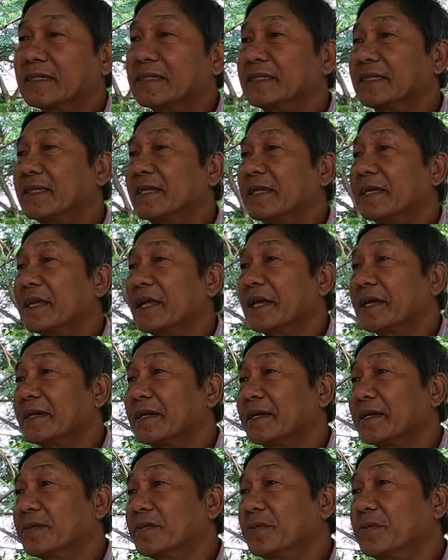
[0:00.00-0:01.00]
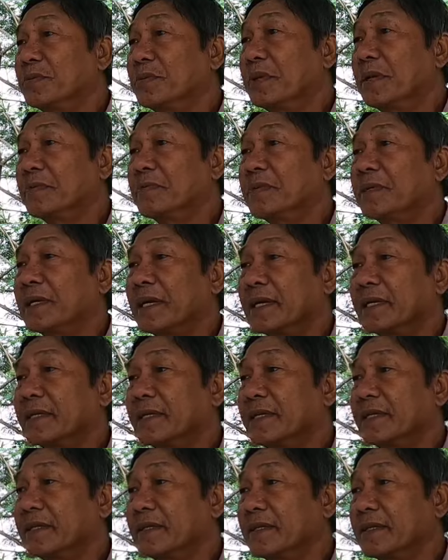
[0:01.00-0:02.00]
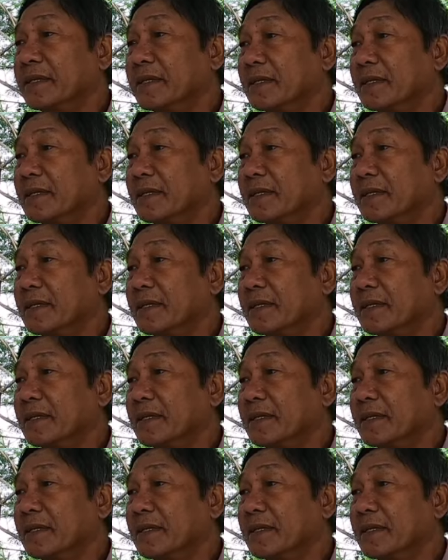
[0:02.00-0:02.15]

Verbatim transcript: chứ như vậy chú cũng không có gành gì